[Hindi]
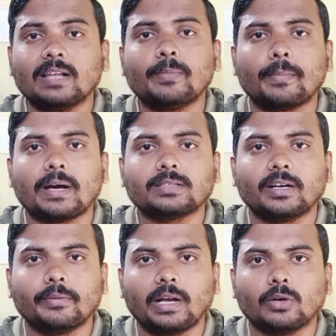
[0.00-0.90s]
आज मैं बात
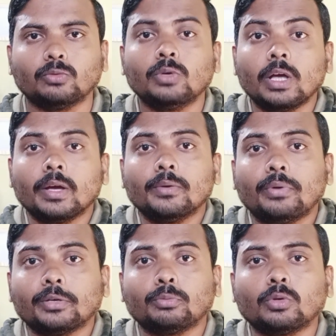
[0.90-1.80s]
करने वाला हूँ
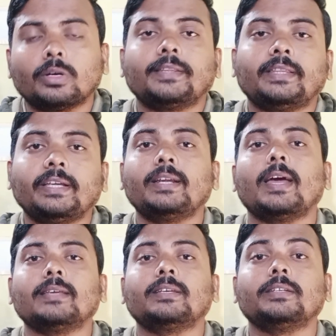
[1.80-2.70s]
फेसबुक के तीन ऐसे